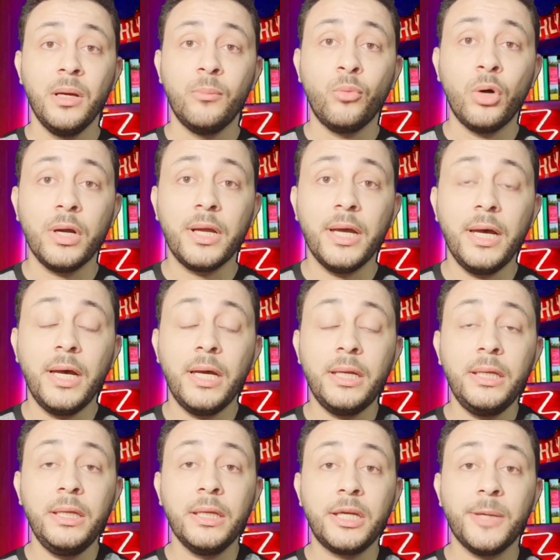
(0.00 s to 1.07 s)
موجهه
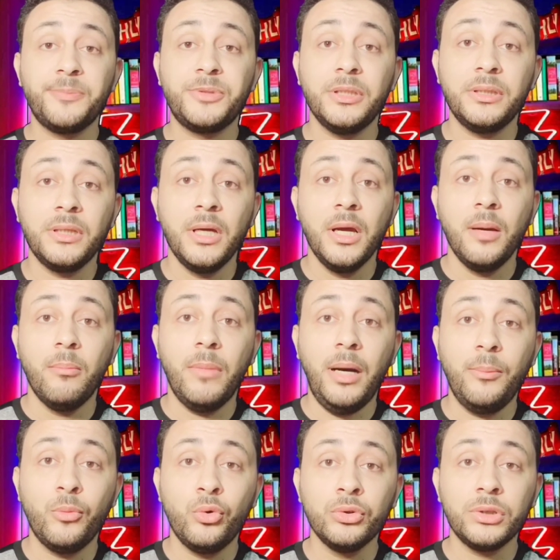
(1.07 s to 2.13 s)
لكابتن
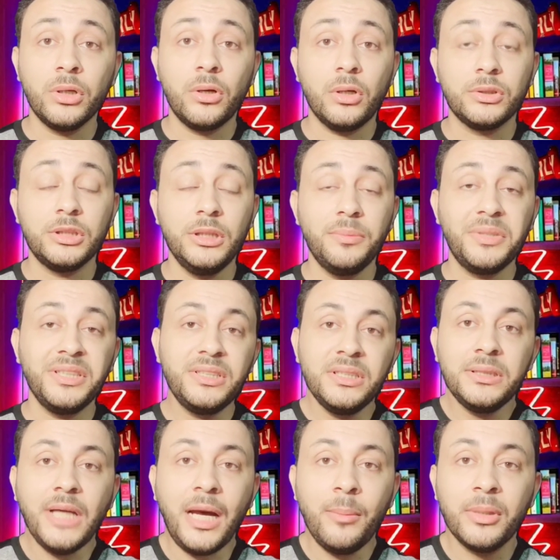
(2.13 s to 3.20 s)
محمود الخطيب
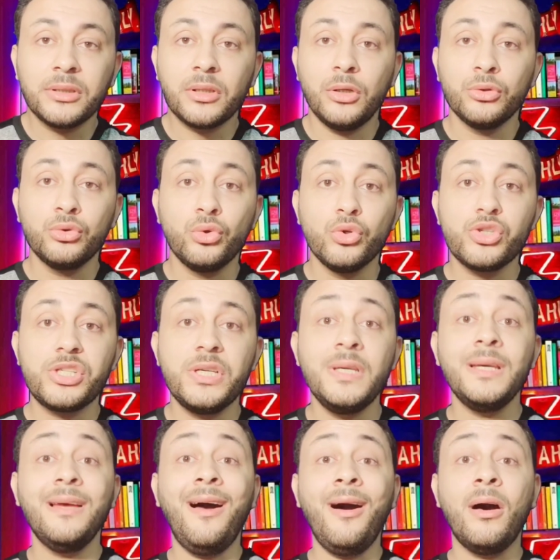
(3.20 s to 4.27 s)
جديد احمد
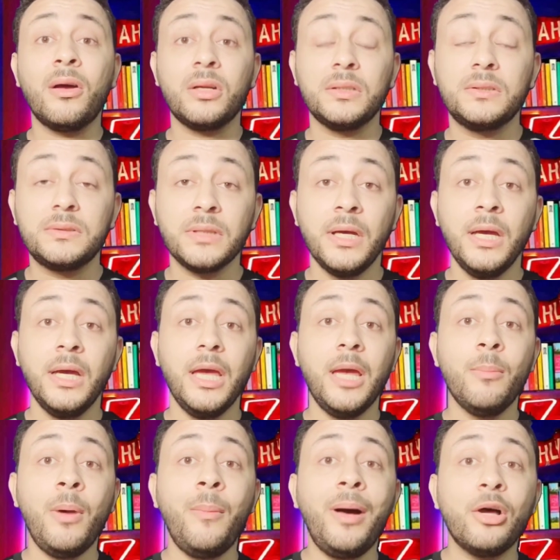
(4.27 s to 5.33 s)
قندوسي اعاره
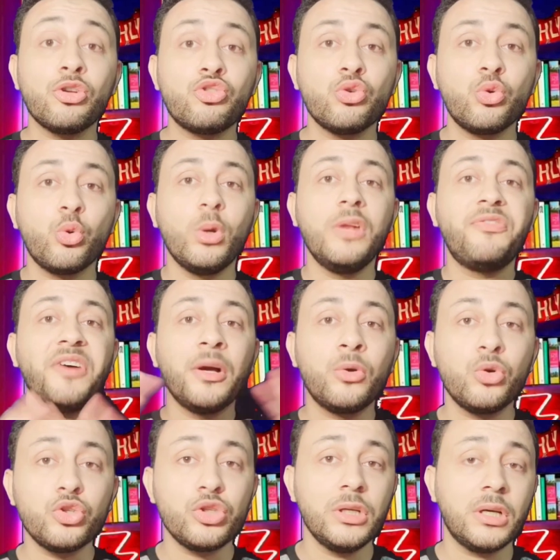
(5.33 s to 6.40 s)
امام عاشور
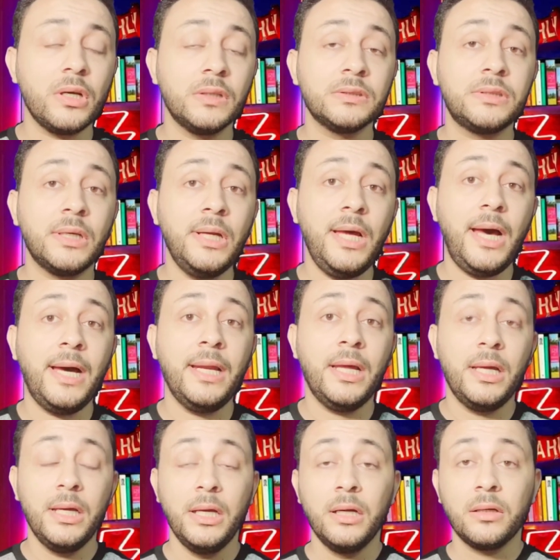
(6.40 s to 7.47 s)
والفنكوشي اللي كان طالع
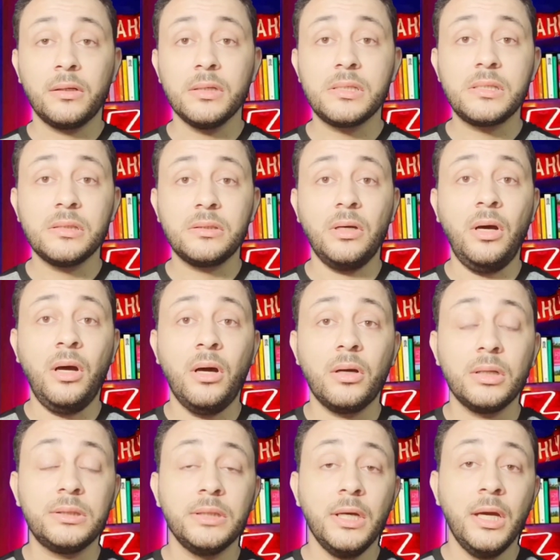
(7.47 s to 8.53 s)
على قصه
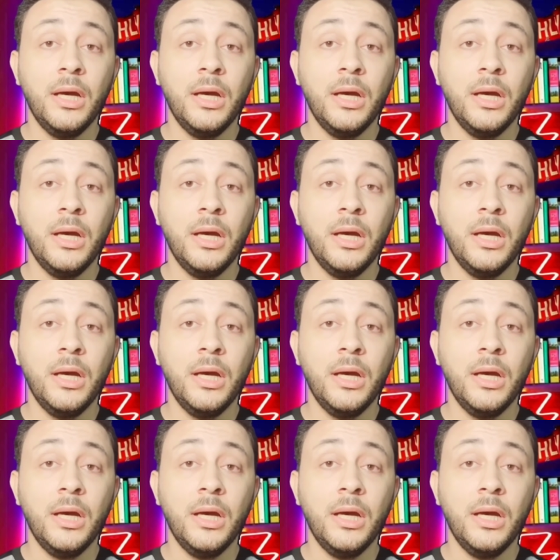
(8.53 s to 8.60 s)
اعاره